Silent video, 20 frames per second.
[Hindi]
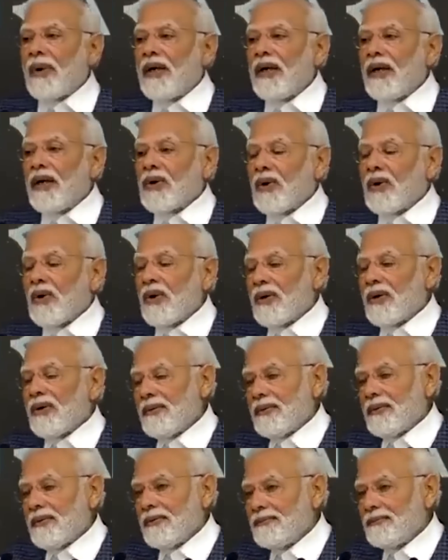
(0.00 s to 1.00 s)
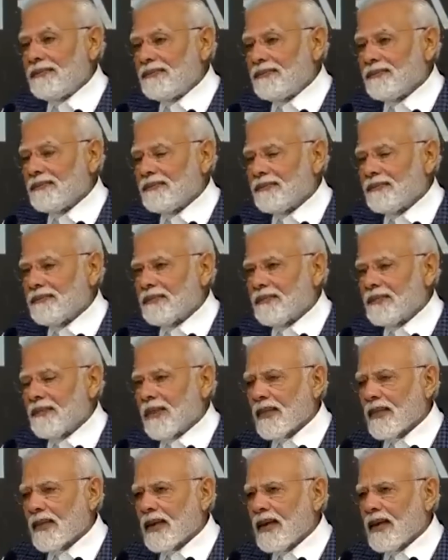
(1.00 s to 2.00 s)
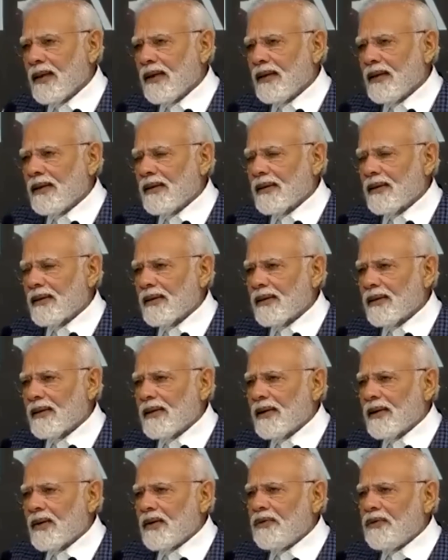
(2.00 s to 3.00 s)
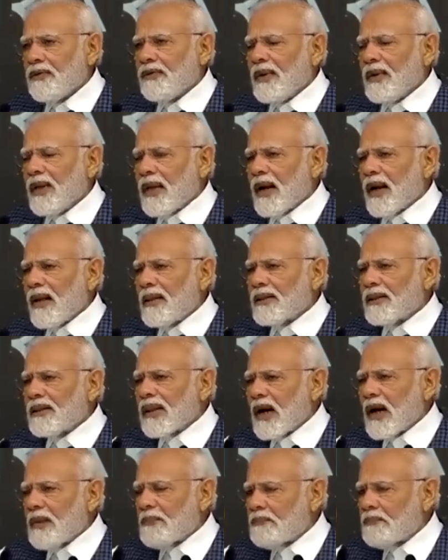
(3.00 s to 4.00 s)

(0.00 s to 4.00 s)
तो फिर तीसरी बार बधाई की ये जरूरत थी या सियासी कवायद